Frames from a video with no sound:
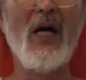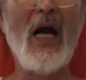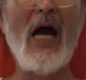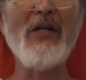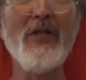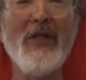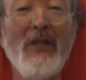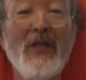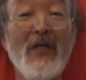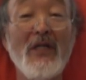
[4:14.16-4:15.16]

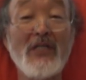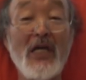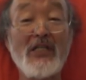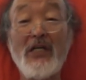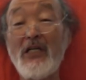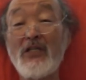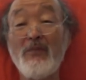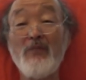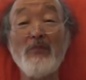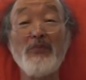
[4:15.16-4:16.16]
간은 자체
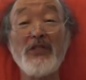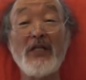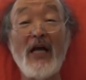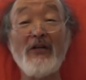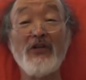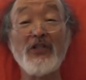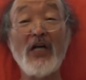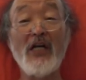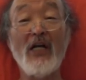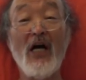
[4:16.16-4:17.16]
내에서 펌프질하는
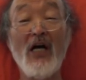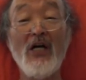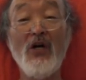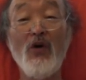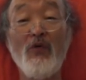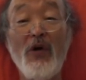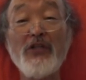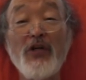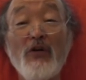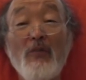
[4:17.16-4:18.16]
것이 아니라
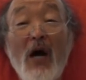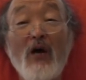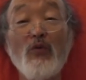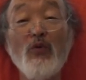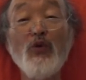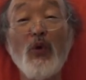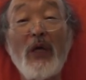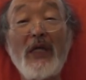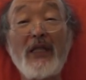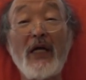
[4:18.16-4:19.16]
횡경막
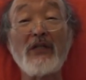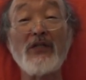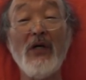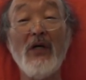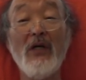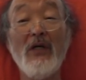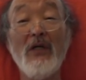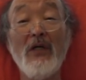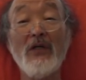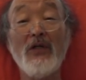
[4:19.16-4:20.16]
운동에 따라서
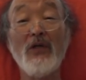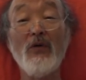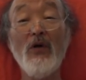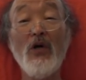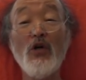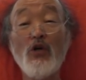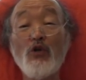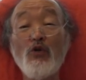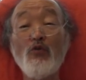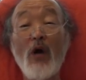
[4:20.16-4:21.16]
그리고
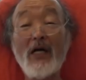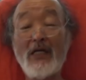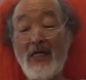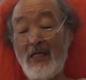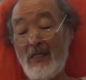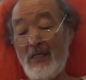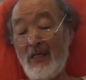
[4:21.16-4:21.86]
흉곽이